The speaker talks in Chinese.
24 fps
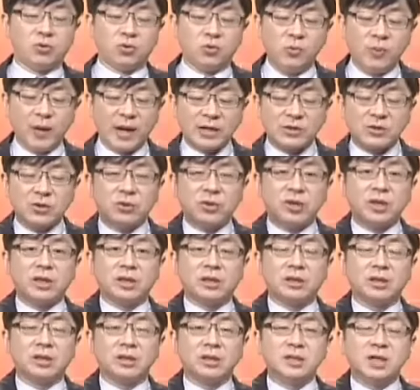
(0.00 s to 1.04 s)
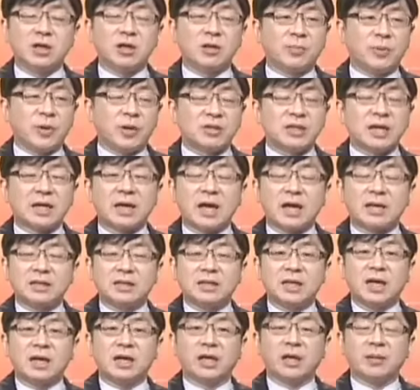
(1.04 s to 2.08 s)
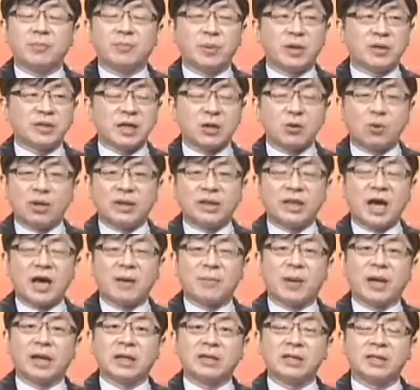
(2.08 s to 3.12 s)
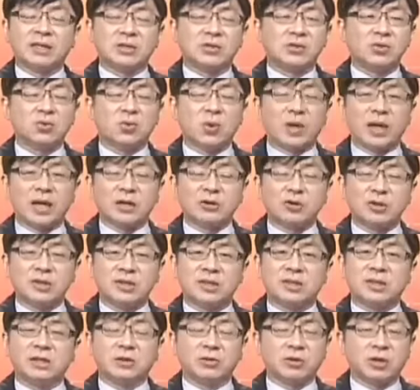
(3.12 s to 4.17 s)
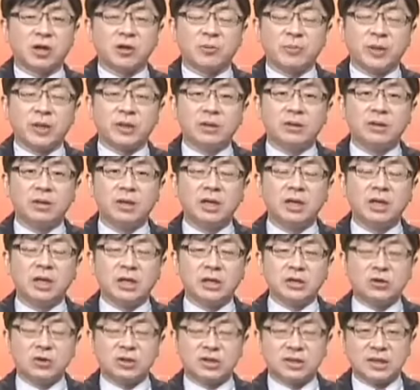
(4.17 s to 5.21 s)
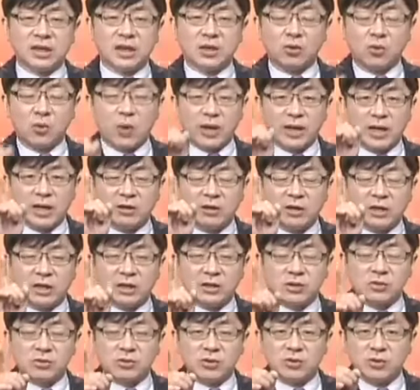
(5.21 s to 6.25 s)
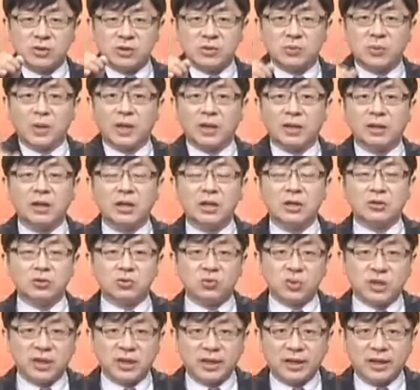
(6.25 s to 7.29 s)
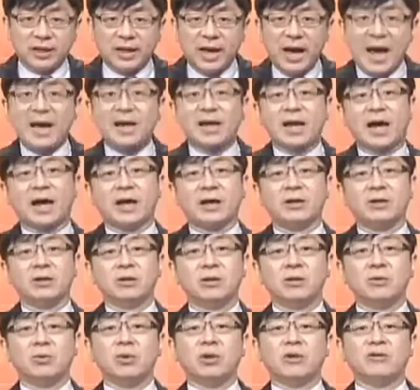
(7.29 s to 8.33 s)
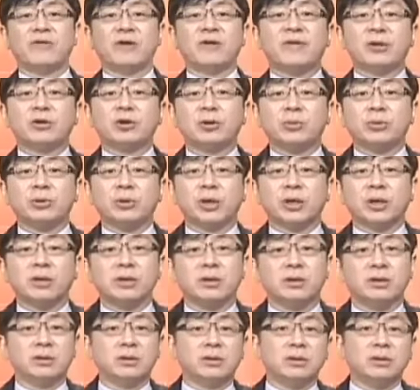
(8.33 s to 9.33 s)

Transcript: 独排众议，叫你不要再看价量，不要再管大盘指数，管它去死，丢到一边，你就只要管好你的周周二十万。如今看来，我的方法对不对？